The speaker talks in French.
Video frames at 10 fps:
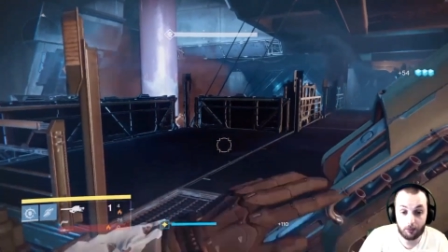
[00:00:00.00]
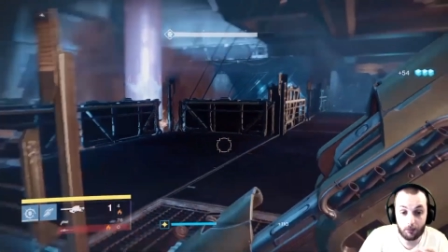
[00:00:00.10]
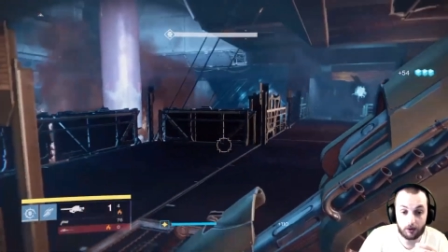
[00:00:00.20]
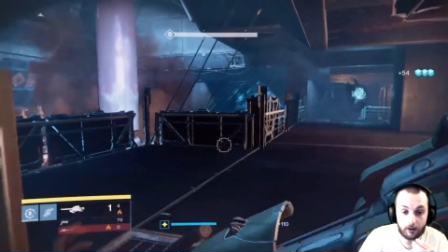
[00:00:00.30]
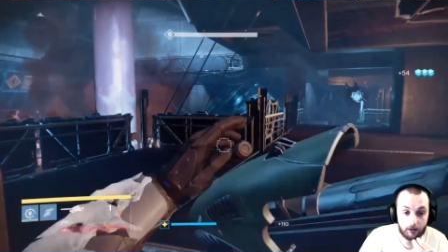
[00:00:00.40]
est
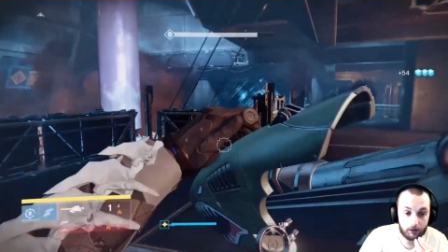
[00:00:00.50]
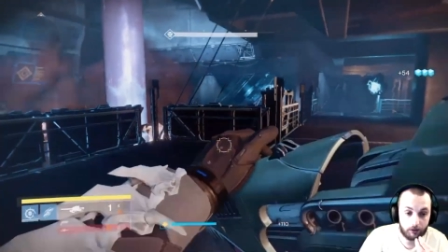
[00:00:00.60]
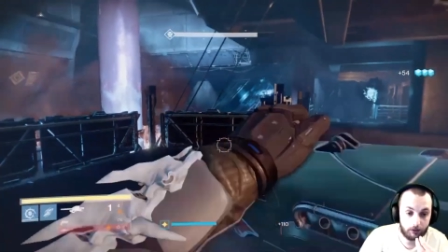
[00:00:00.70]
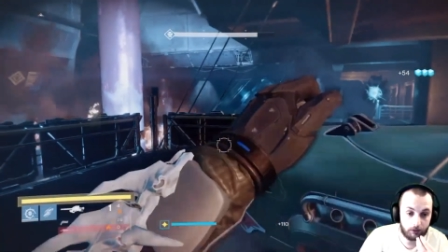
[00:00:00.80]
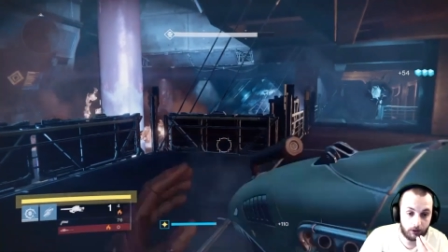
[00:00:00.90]
actuellement en train
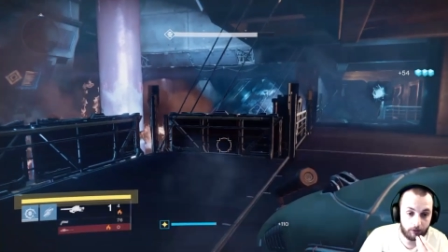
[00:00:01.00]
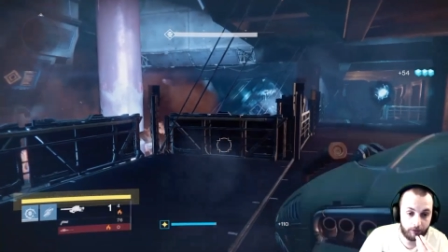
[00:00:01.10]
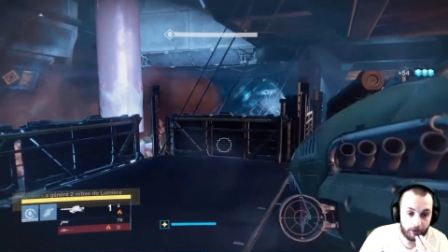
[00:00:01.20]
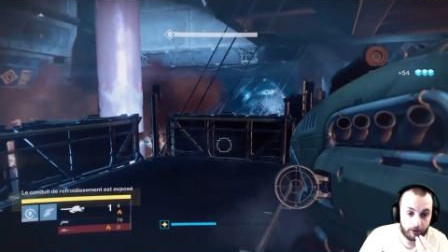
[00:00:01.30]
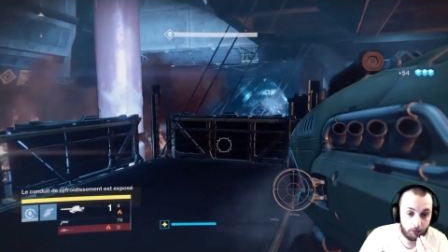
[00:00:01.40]
de, de la
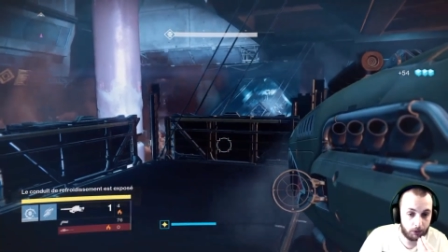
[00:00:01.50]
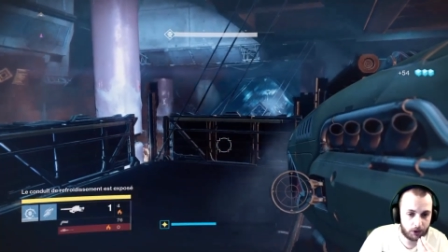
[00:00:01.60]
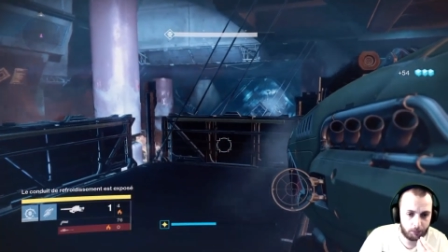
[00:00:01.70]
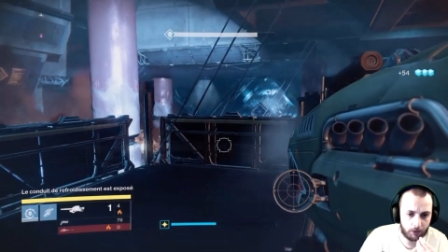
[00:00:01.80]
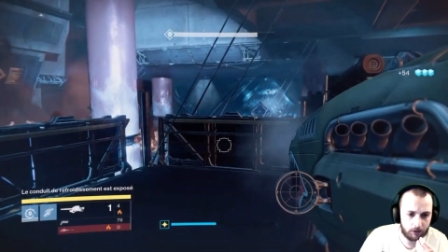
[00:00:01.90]
refaire.
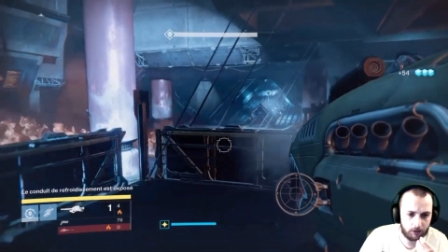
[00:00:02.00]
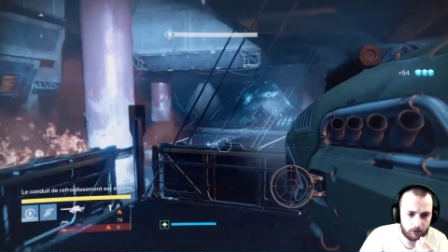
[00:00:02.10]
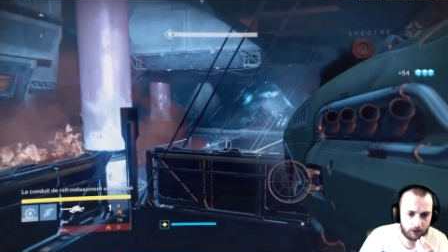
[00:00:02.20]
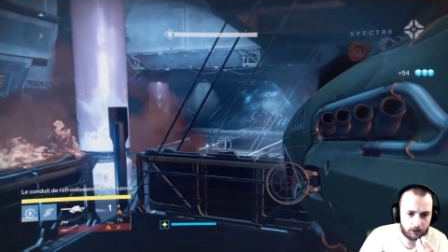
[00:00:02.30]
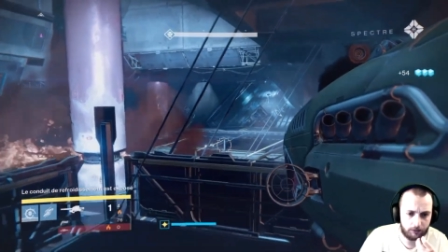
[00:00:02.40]
Damien, je sais pas,
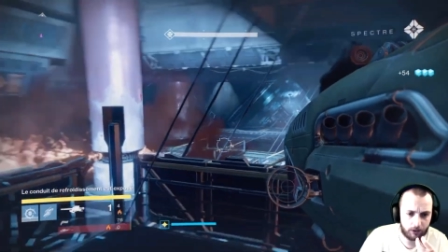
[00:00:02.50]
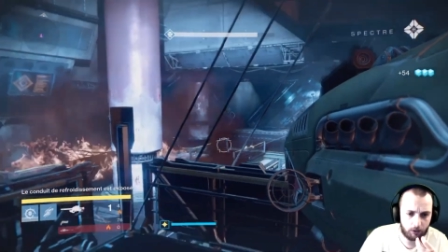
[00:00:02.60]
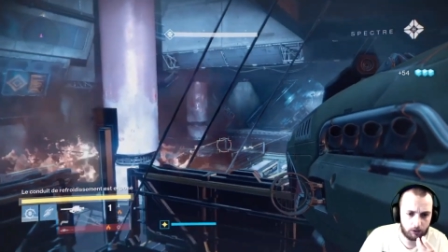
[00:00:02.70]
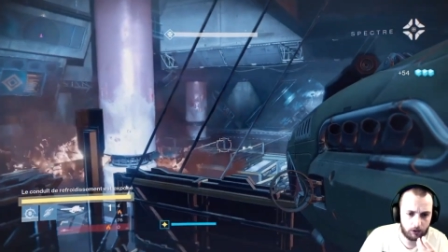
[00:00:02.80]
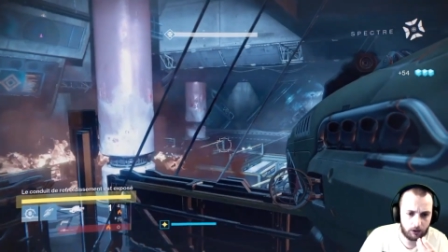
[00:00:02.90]
t'es en train de
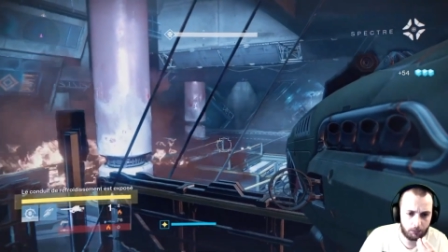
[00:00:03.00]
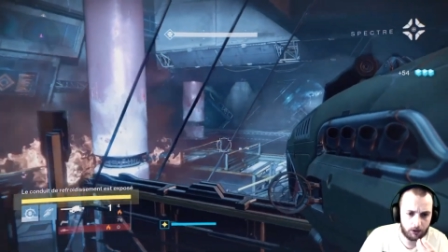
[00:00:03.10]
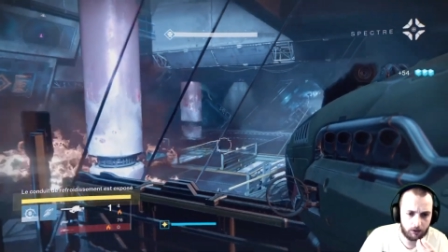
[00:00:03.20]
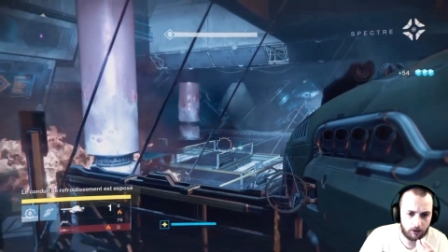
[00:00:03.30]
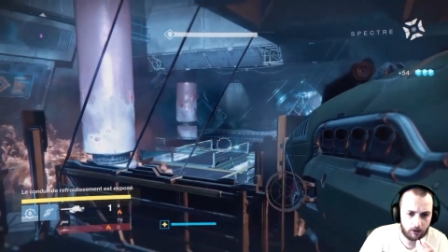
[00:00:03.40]
faire quoi, toi,
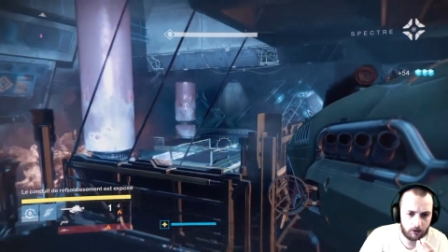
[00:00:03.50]
Damien